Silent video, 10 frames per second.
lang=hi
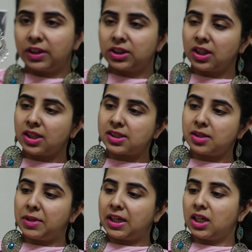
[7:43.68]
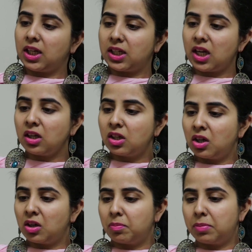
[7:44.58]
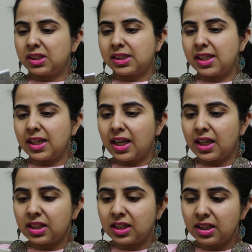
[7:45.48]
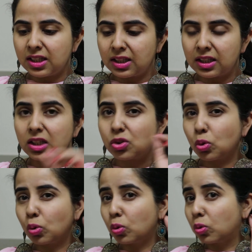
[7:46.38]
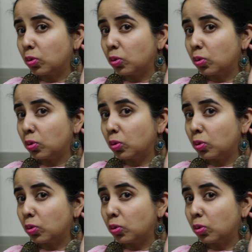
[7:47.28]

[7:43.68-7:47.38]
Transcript: फैशन है इसलिए मैंने ले लिया बस ये है कि इनके जो